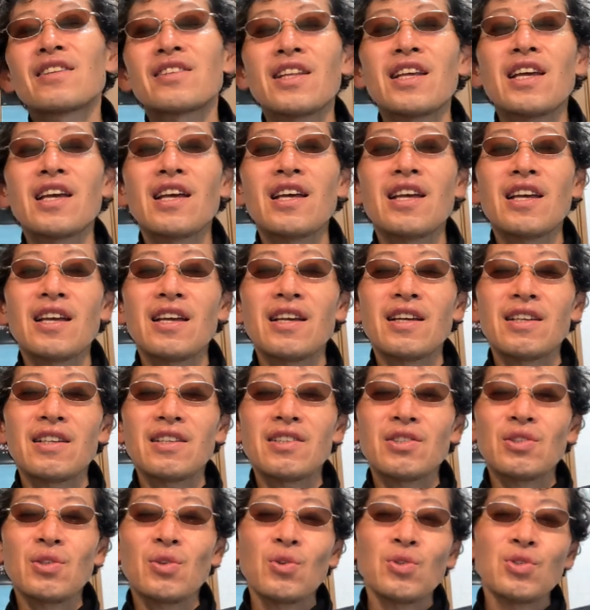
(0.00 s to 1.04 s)
で、
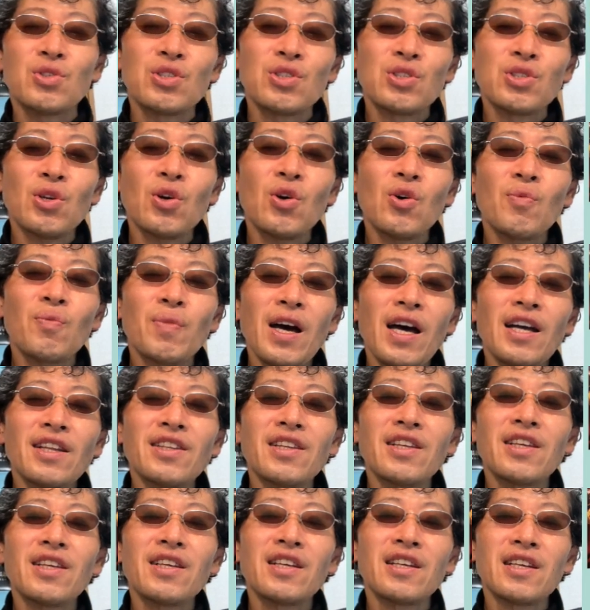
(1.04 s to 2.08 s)
その受賞
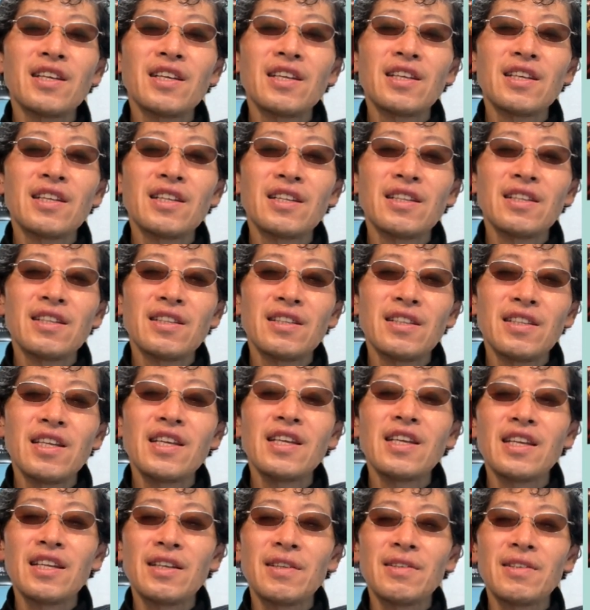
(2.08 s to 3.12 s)
パーティー
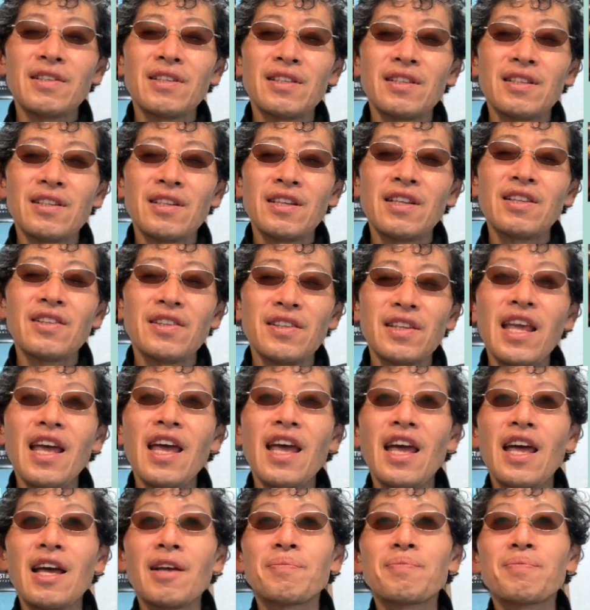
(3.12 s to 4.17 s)
に行っ
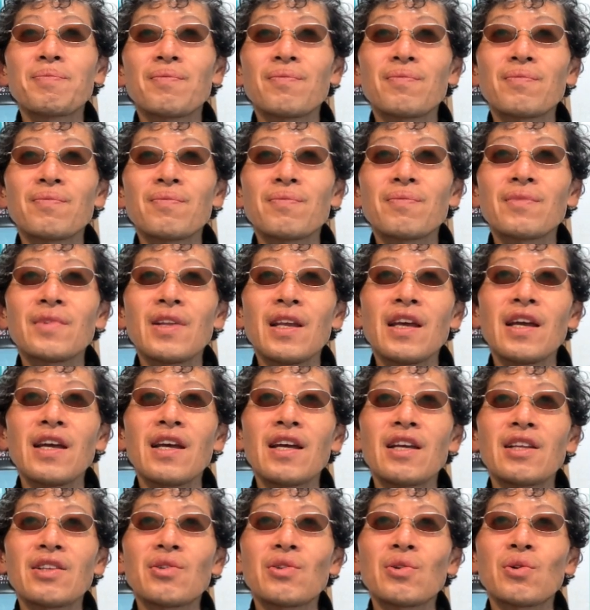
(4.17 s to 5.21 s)
て、
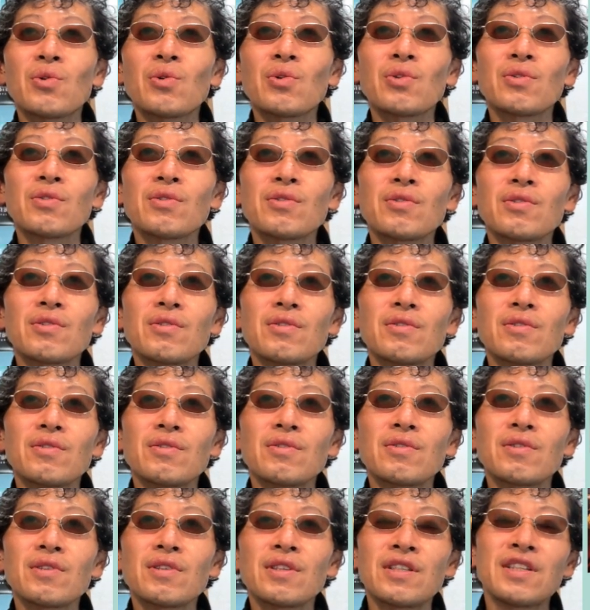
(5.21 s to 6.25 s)
えっ、ー、と、
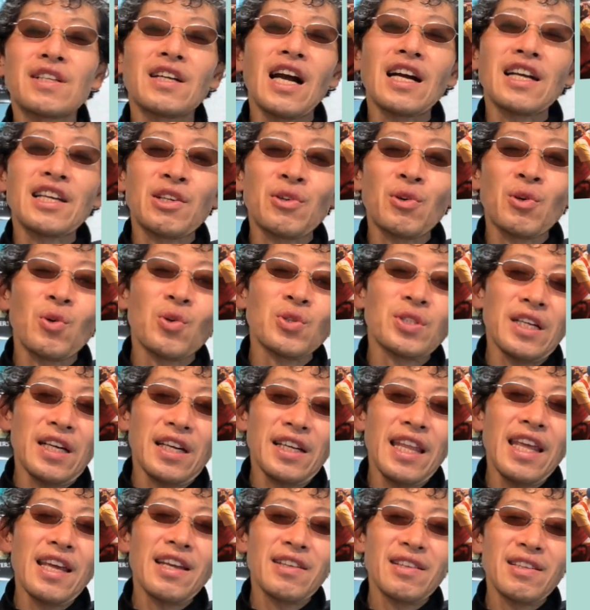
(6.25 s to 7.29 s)
稲垣五郎さん
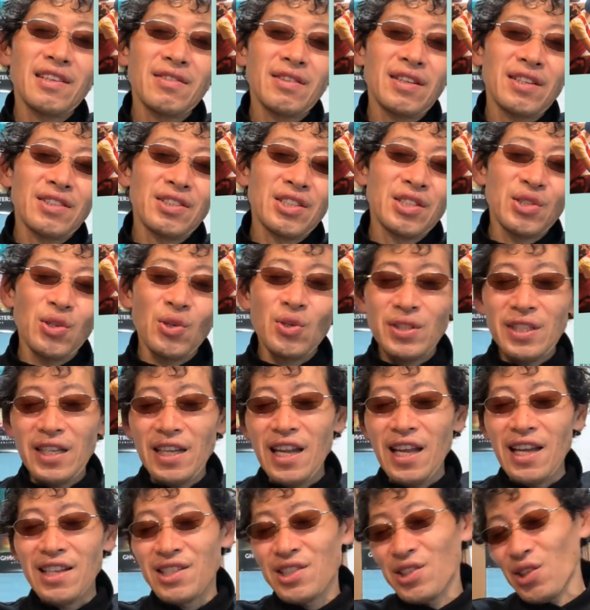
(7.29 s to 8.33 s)
がね、受賞
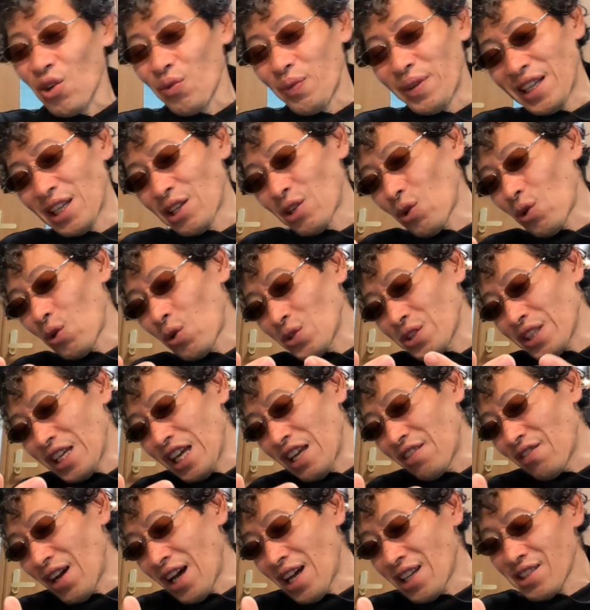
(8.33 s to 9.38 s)
され、受賞おめでとうご
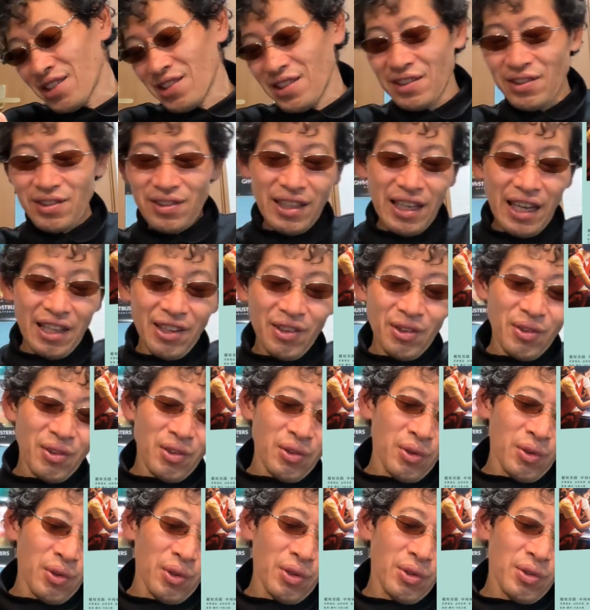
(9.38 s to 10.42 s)
ざいます。あの、
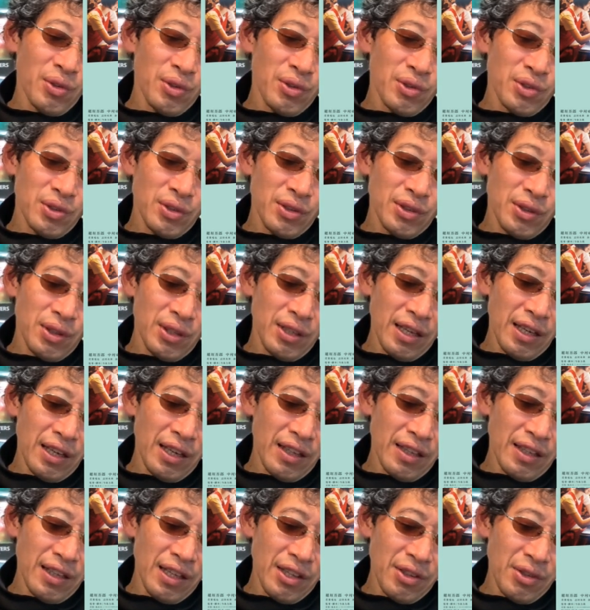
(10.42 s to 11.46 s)
こういう、
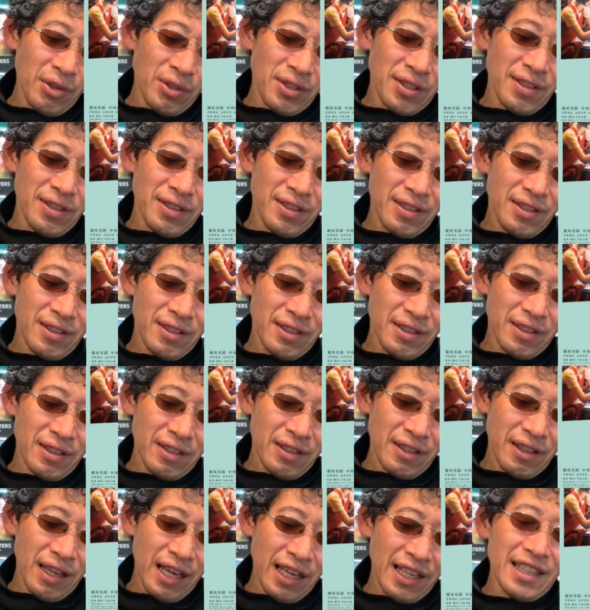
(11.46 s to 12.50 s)
えっ、ー、と、
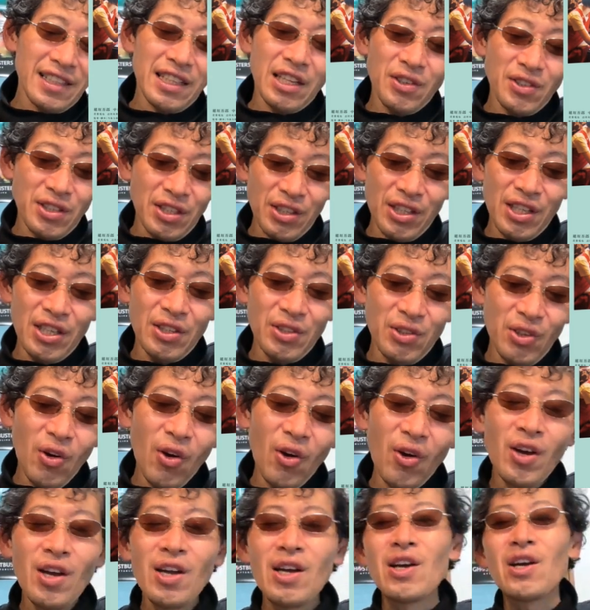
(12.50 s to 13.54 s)
あなたの作品
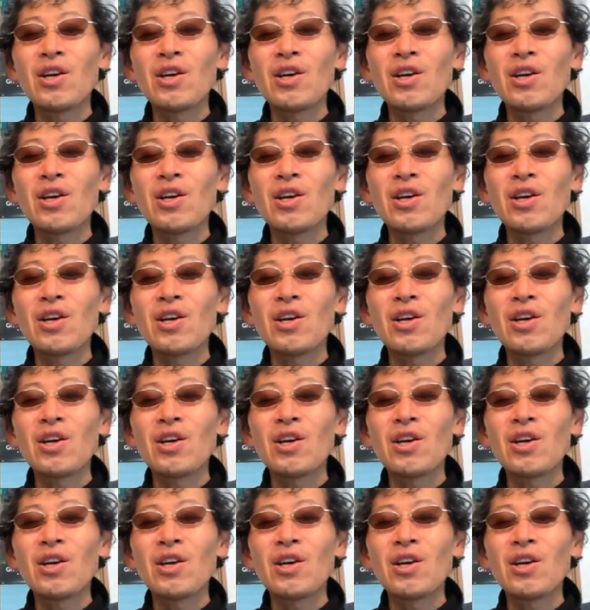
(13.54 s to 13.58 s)
の